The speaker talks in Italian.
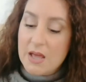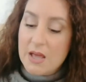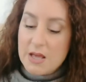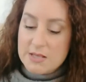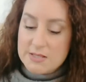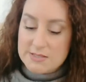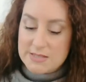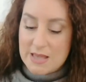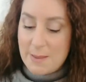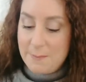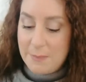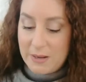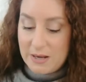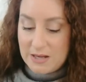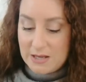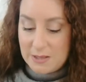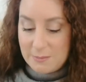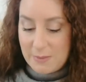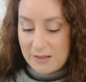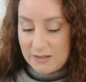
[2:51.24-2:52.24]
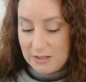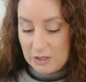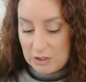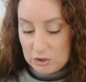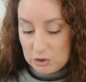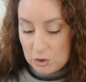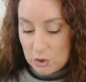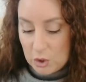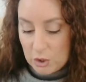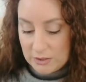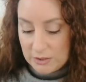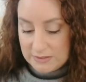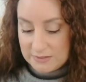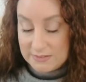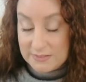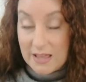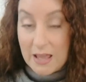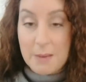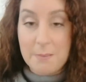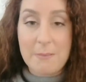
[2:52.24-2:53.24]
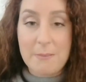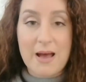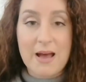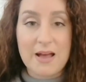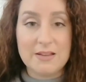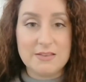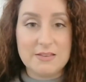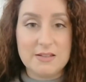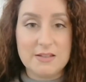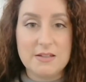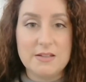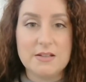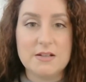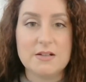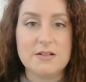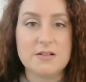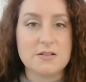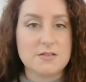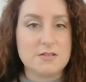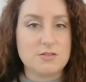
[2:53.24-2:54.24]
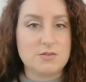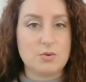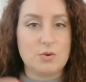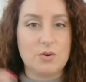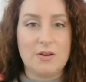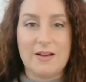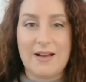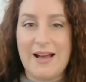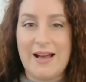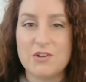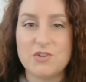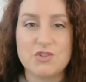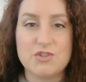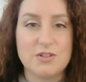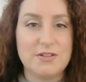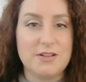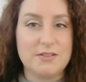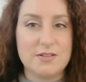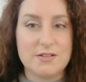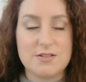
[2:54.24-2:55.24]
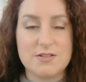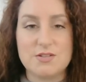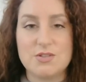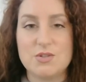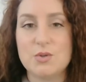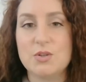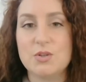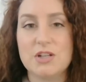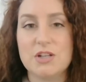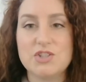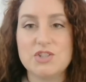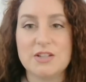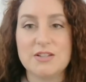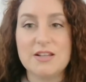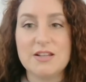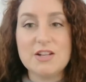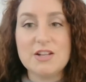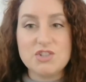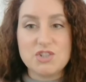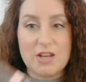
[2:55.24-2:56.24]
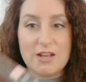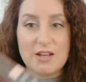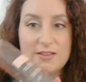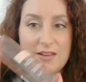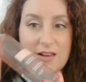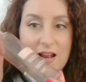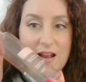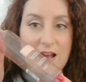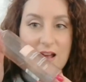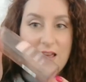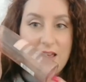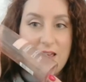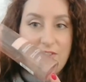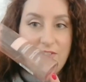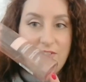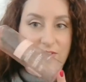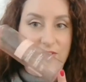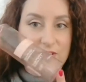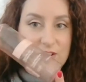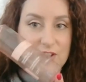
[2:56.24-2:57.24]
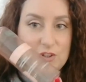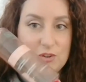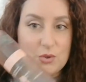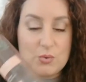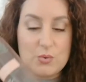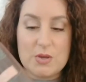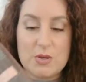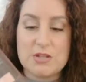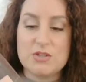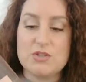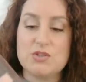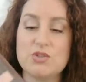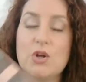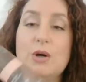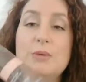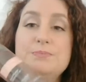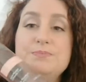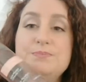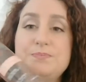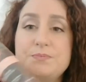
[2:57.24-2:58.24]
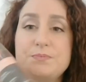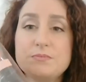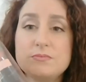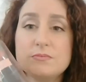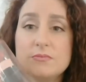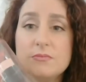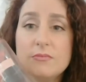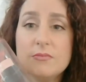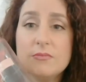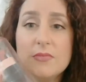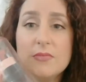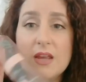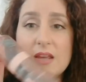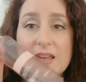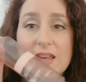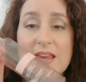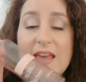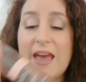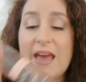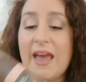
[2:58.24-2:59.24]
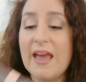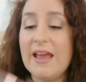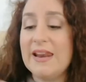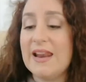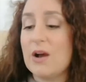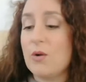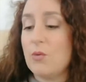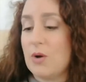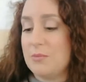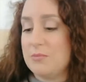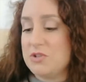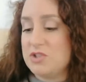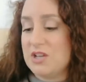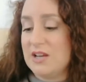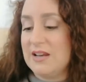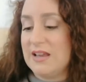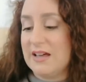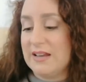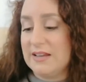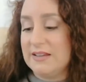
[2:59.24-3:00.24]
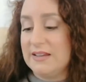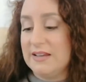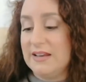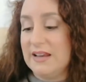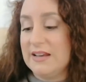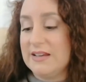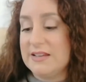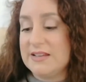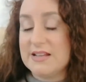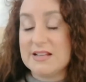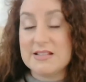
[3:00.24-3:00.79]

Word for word: Sempre rimanendo in tema di eh, struccaggio, detersione, eccetera, eccetera, è finito questo che è l'acqua micellare della linea